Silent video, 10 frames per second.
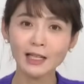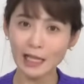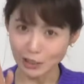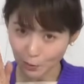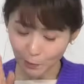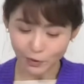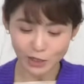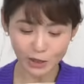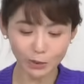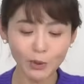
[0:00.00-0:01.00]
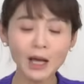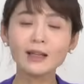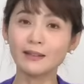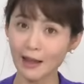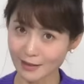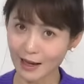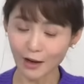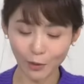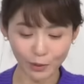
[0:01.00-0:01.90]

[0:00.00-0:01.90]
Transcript: 다섯 번째로 대상,